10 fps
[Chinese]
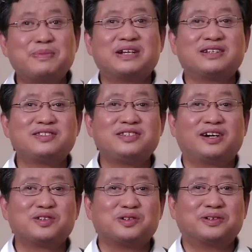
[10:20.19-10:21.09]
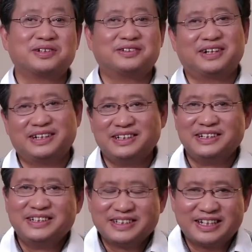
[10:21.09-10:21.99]
变成 G 幺九是吧？
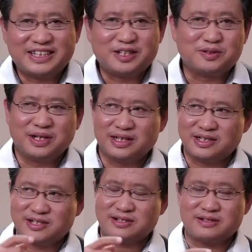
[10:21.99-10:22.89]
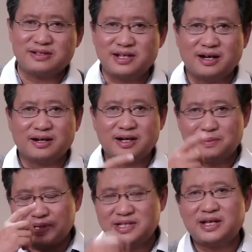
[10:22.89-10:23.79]
他提出了十项和
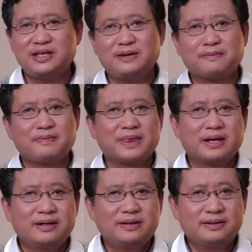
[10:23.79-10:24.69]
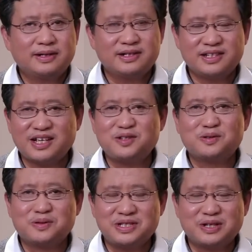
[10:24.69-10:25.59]
平建议，但是研究
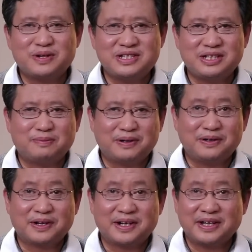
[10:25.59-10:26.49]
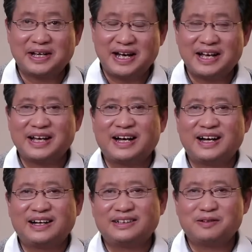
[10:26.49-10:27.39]
国际关系的朋友可以看看
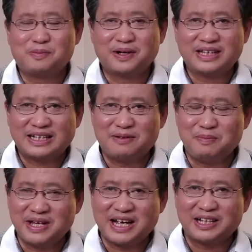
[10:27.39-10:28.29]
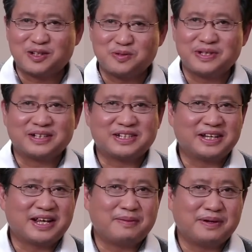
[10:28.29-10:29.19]
哈，我不知道大家敏感的注意到这
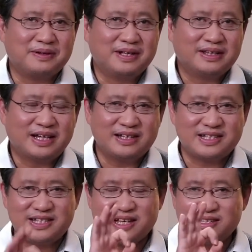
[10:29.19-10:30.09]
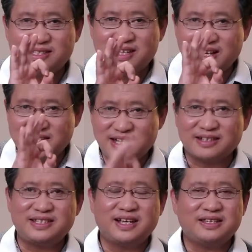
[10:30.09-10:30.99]
一点没有？他的前三
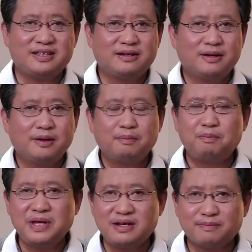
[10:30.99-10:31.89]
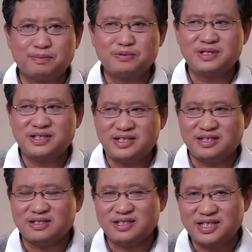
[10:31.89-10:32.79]
项建议并不
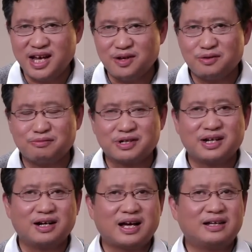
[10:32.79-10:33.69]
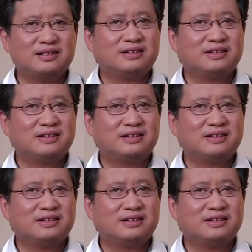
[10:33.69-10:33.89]
仅限于乌克兰，